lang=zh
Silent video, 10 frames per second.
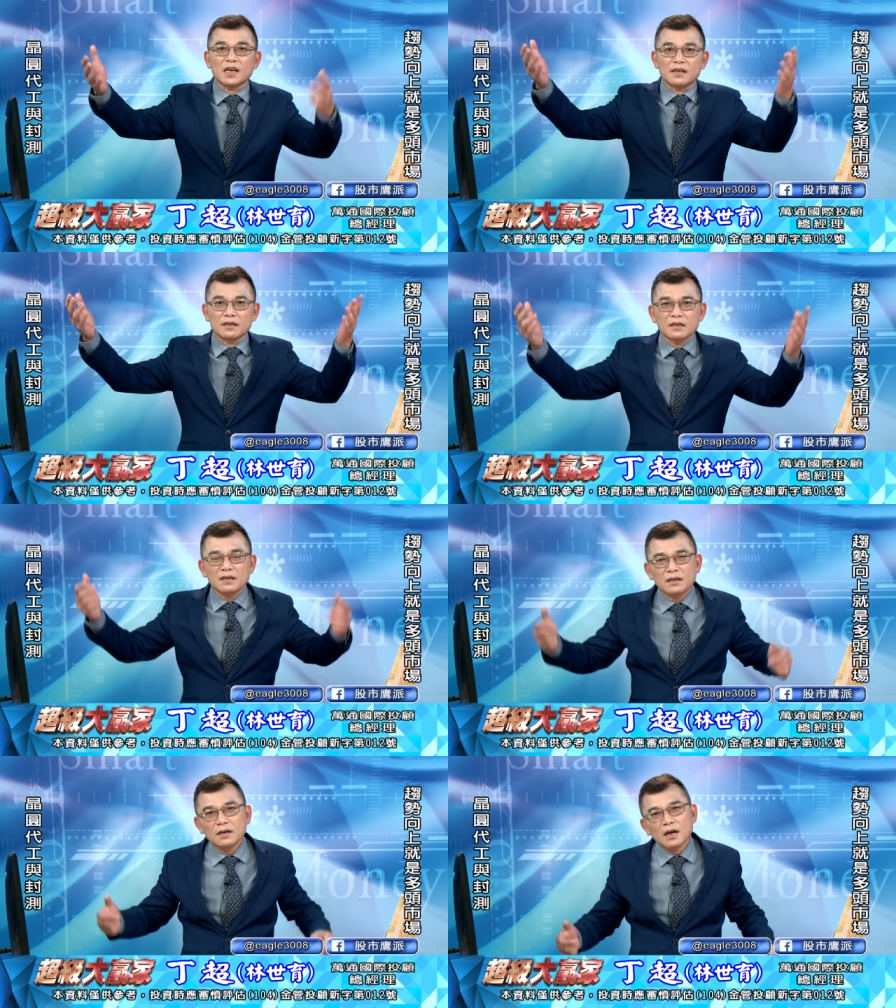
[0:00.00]
电，
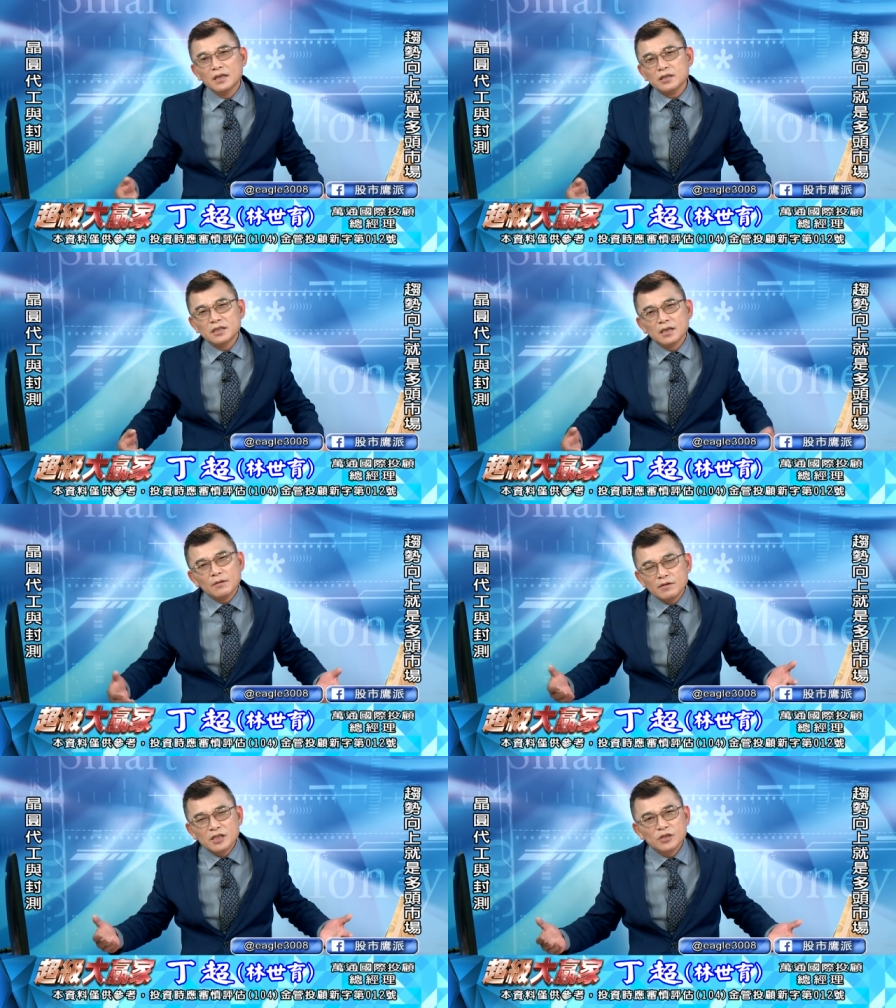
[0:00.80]
啊，这是
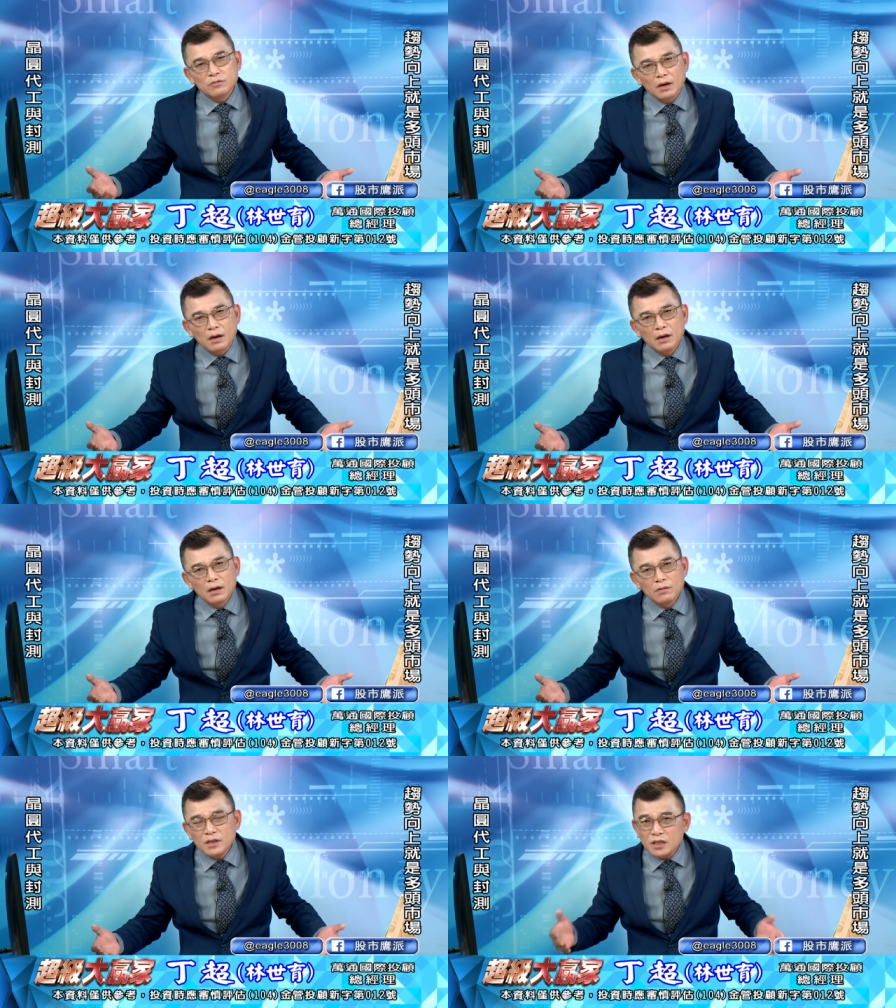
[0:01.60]
叫分析师啊。
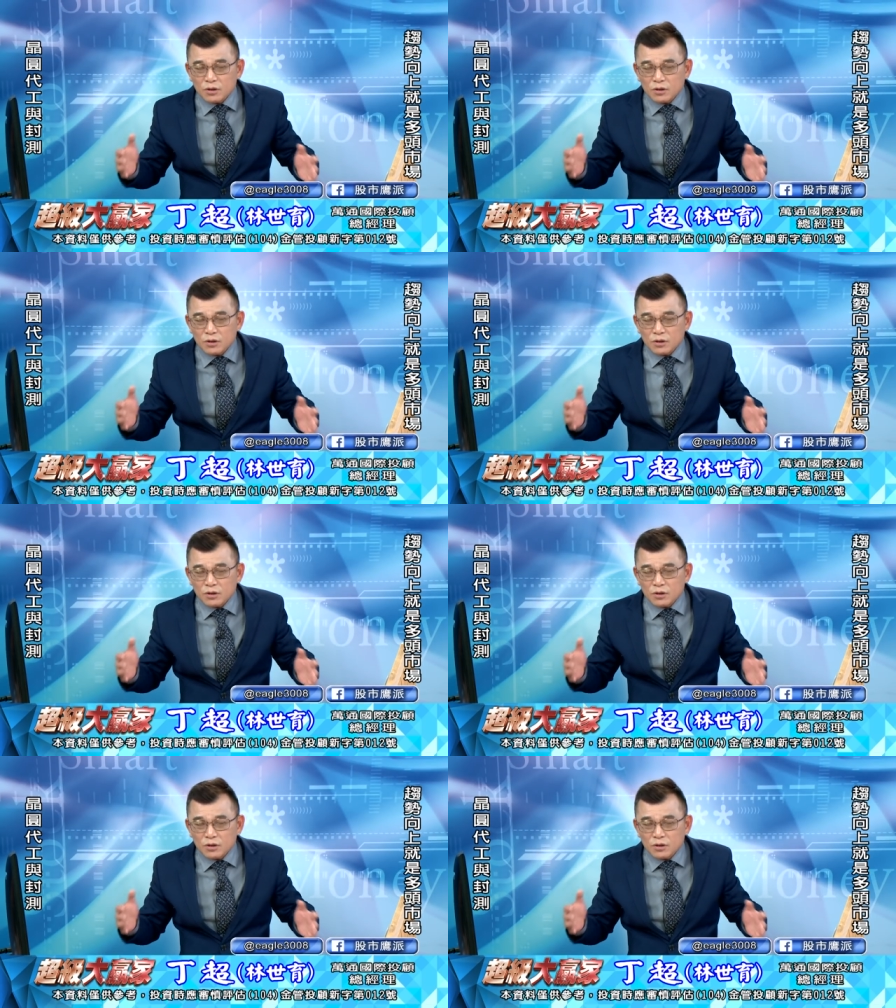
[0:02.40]
分析